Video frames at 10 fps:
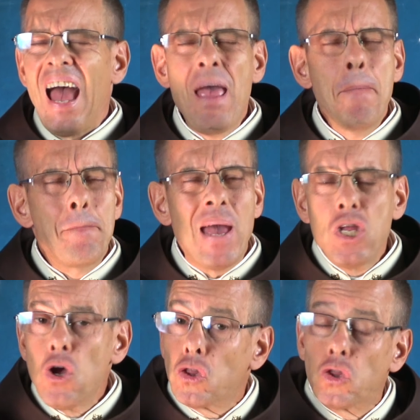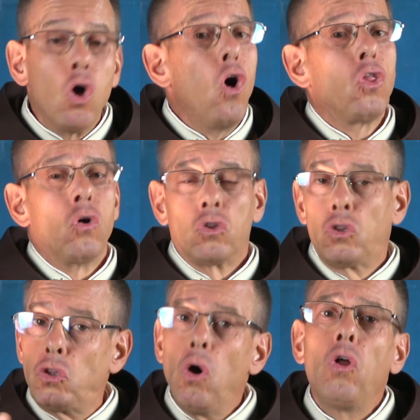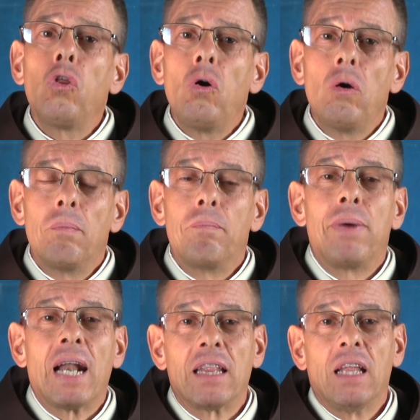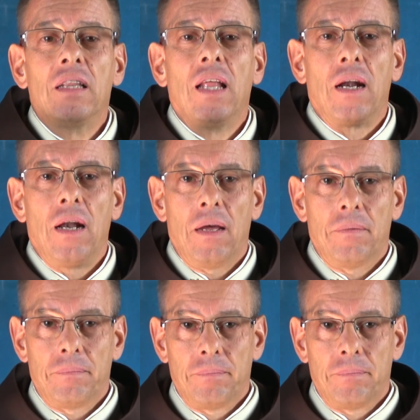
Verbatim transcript: empeñó todo, todo para atenderla